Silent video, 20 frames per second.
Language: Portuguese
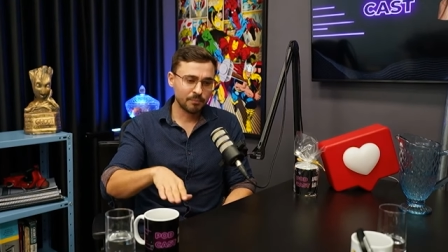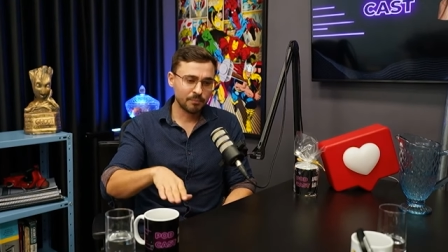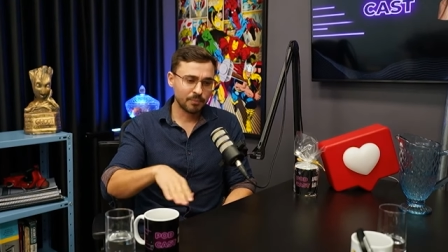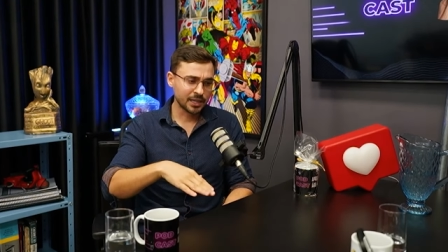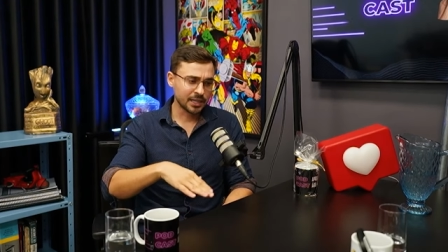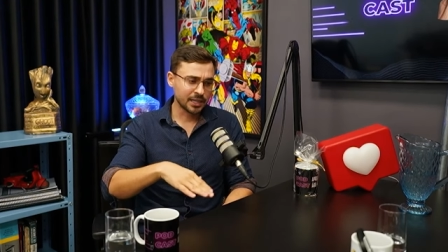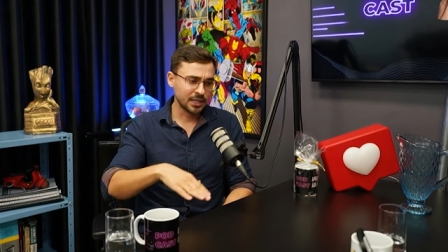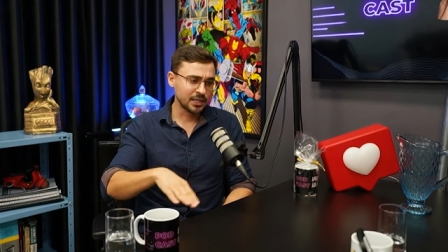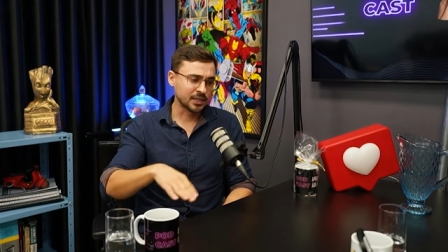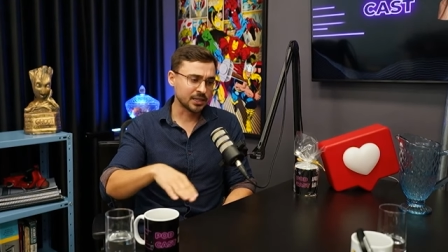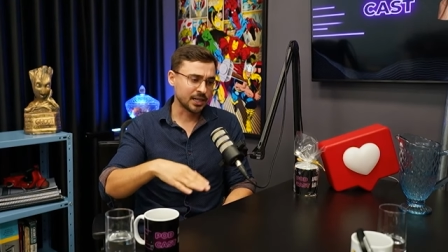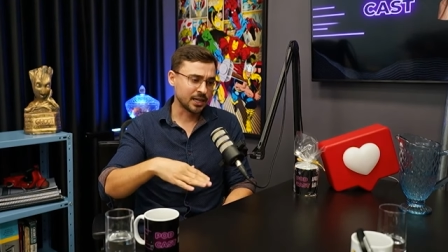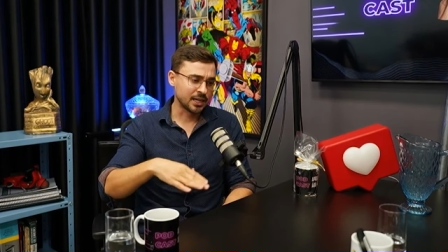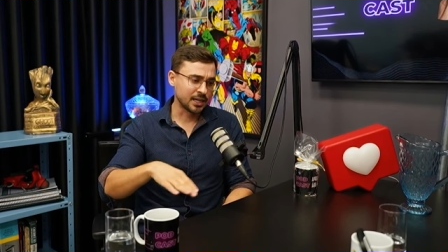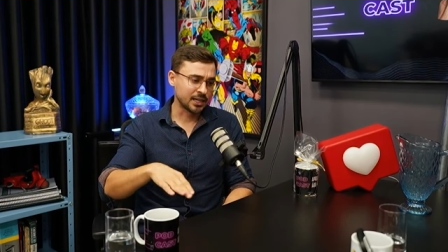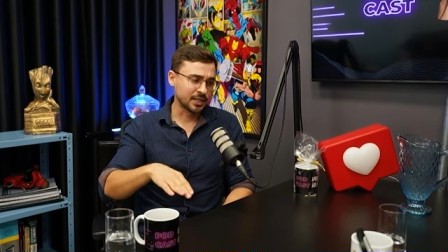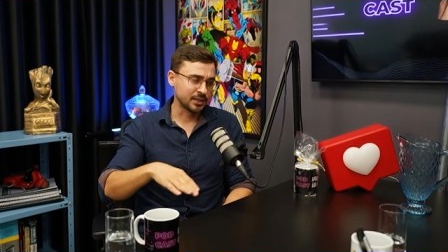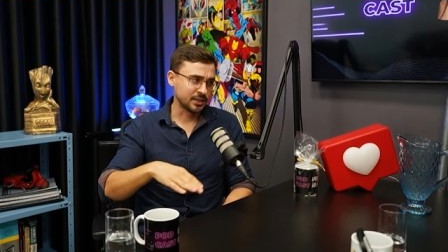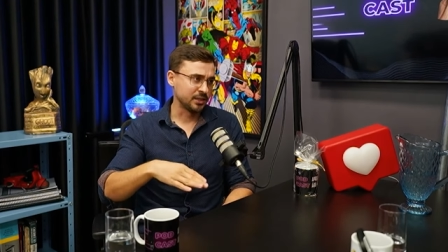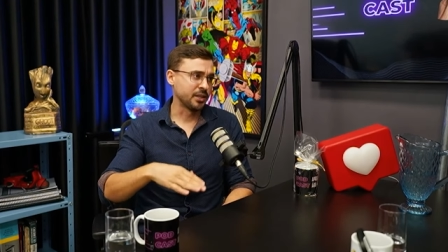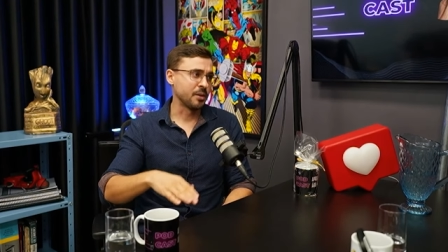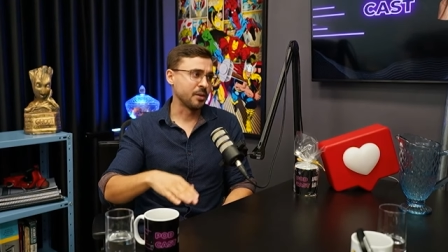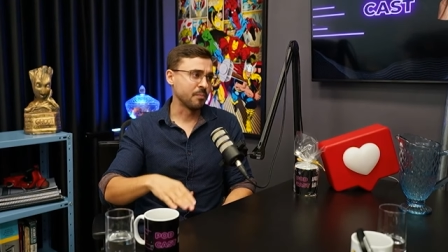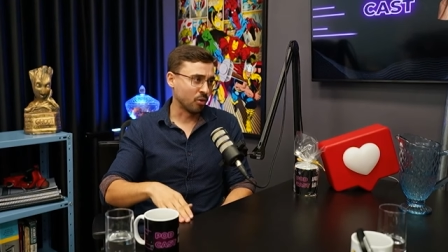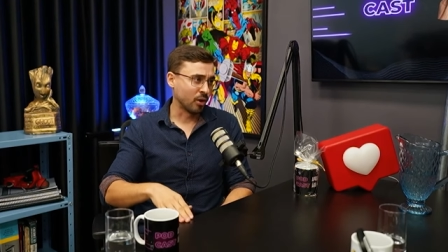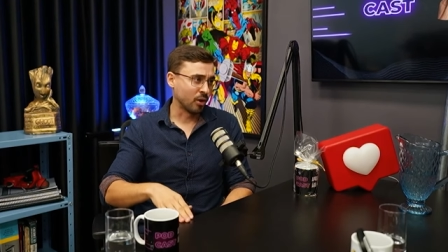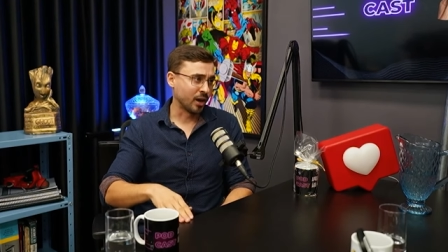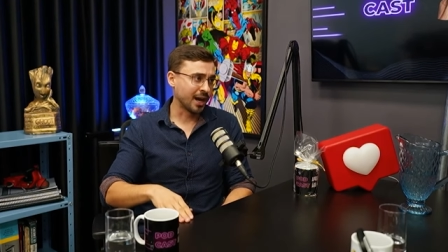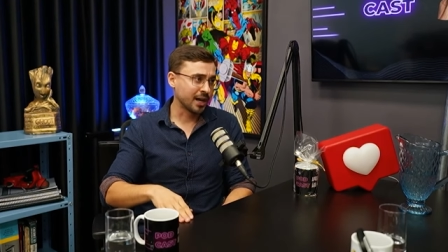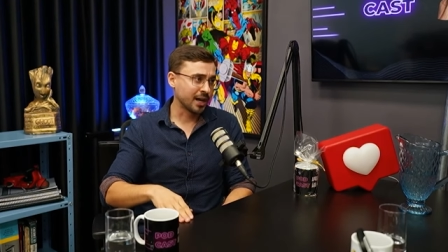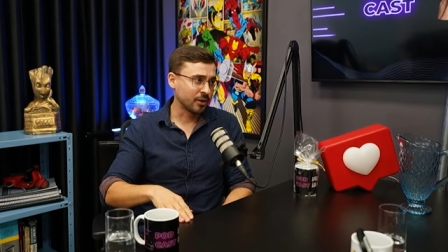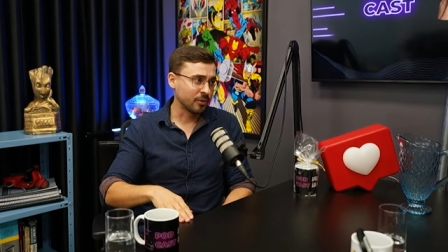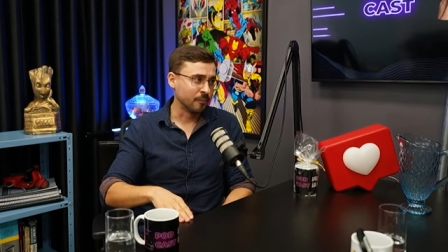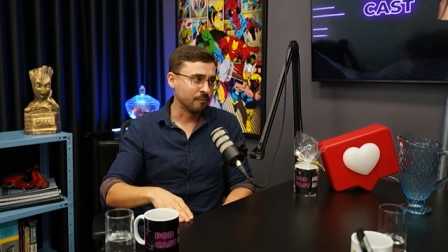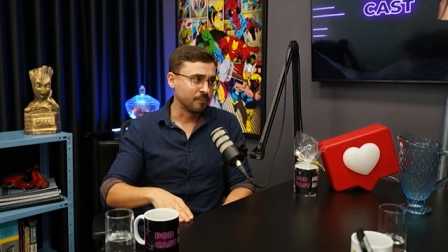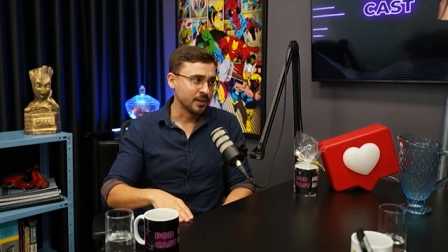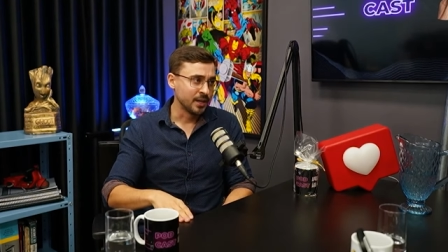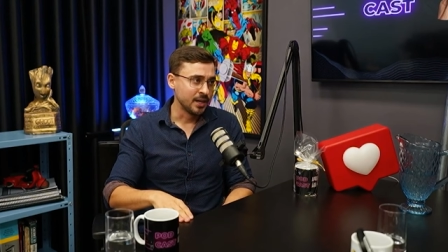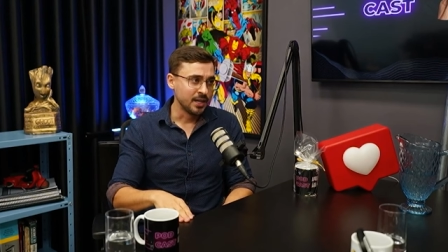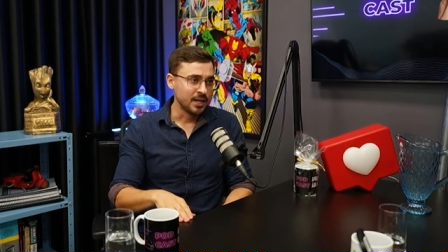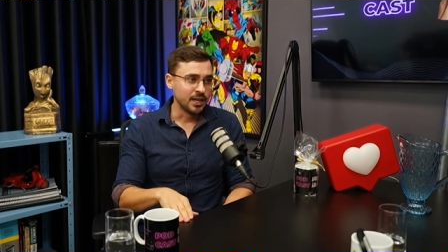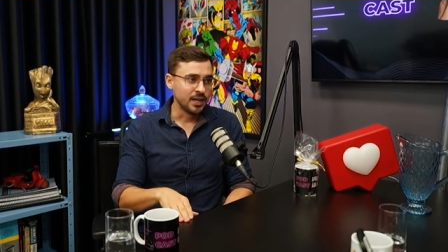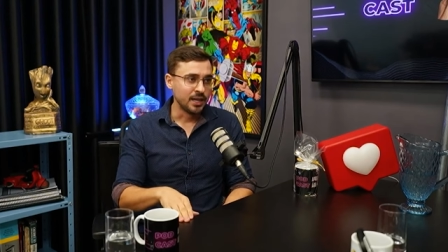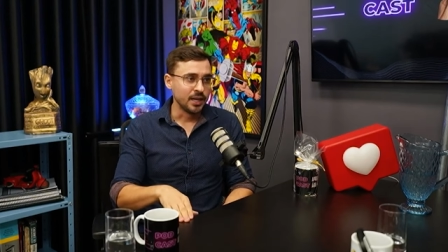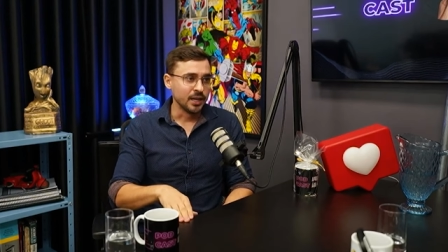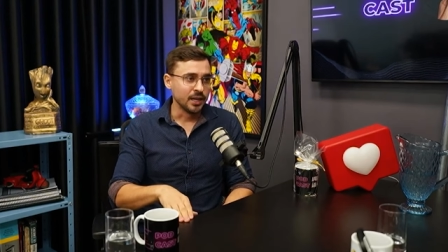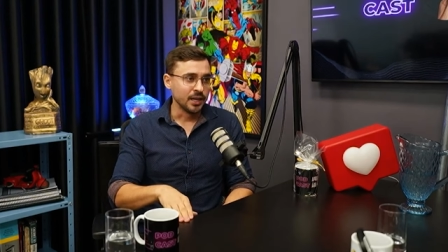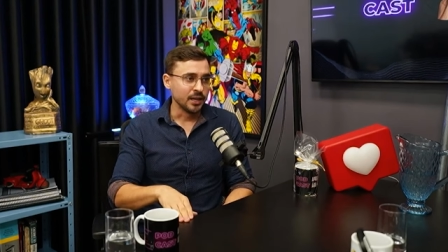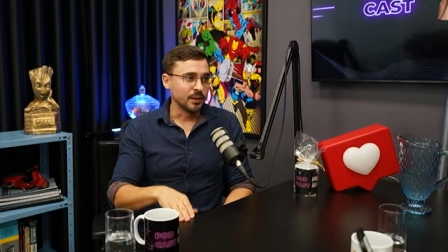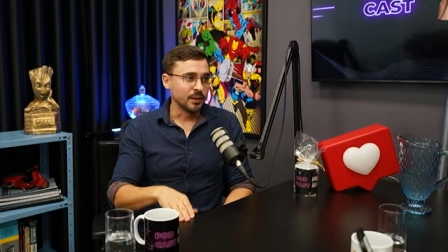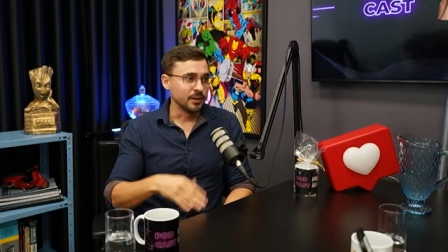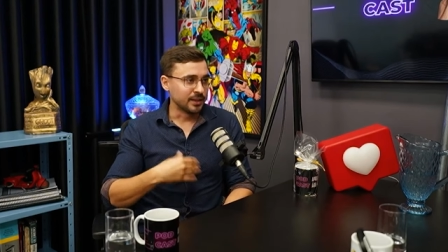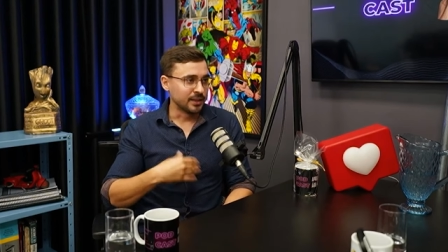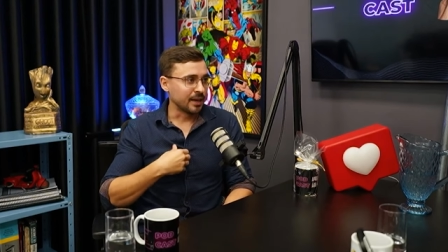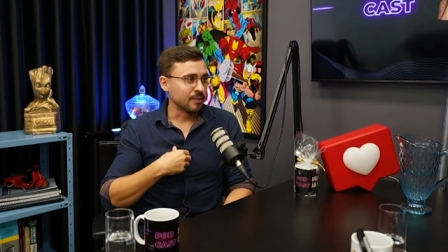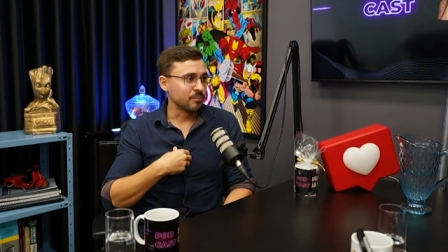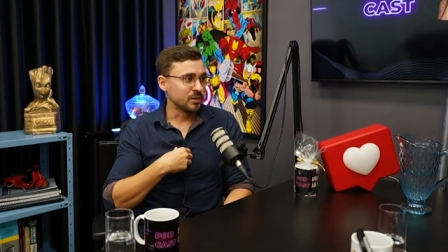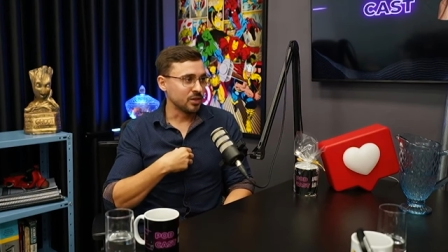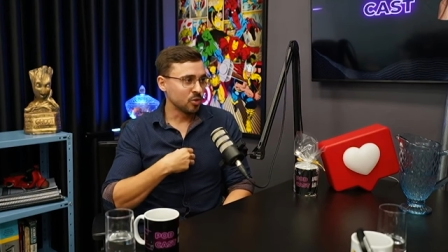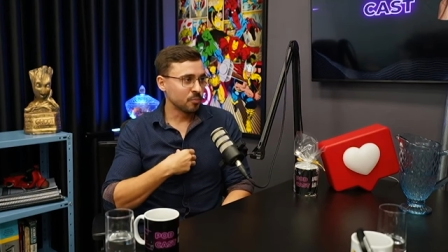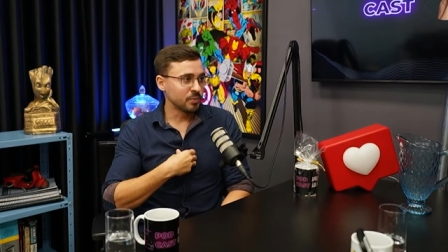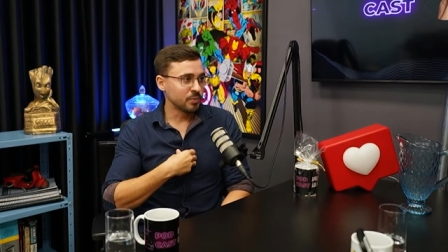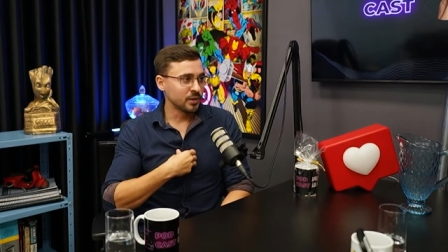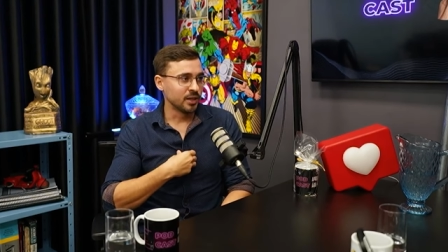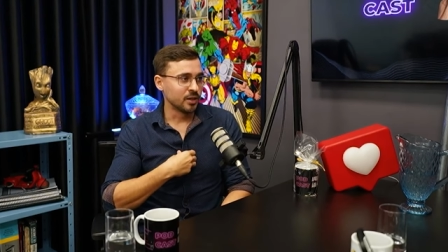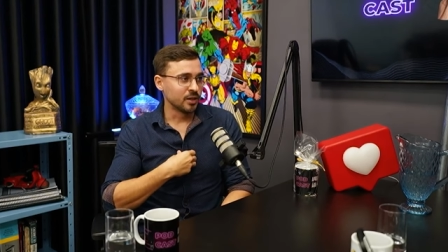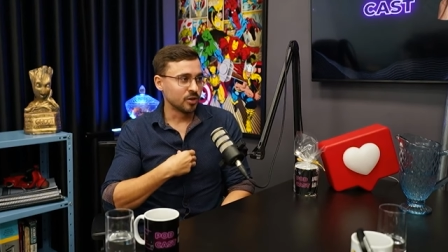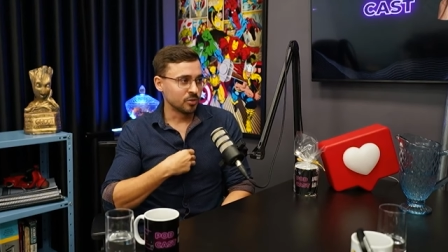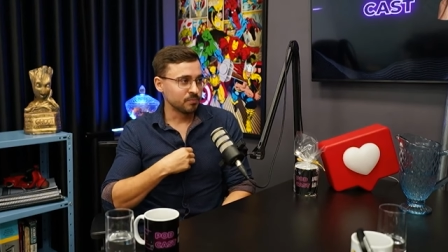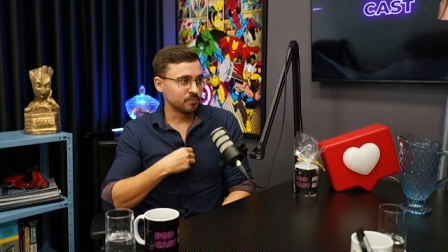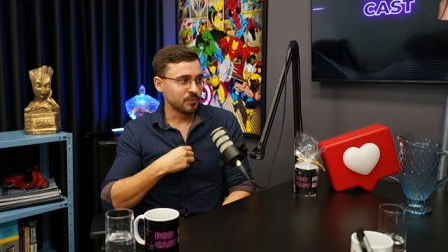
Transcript: quem está temporário, na minha opinião,